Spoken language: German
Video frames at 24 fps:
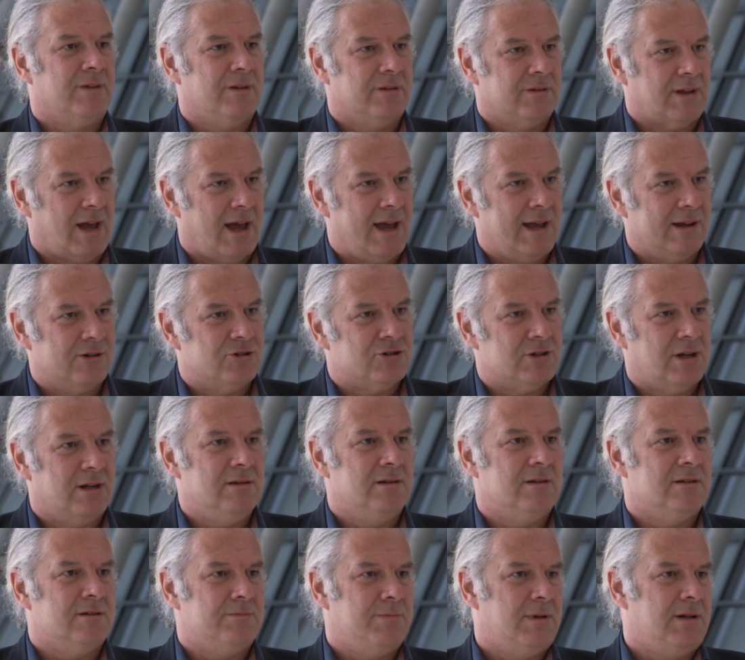ein
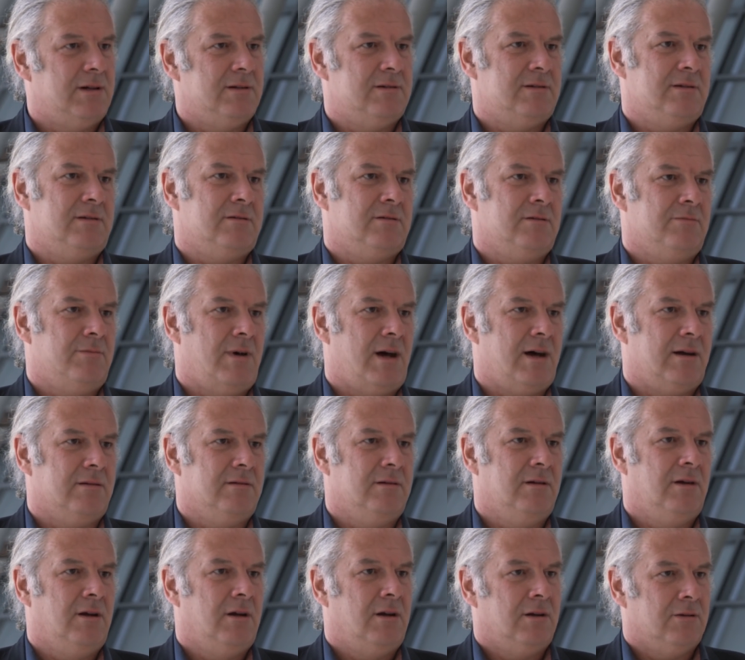eigenständiges Bild sich zu
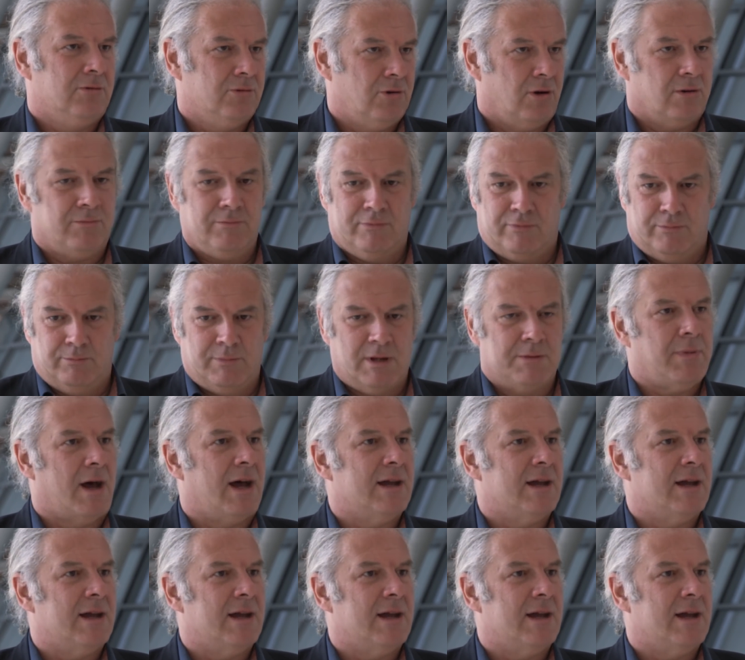machen, dort mit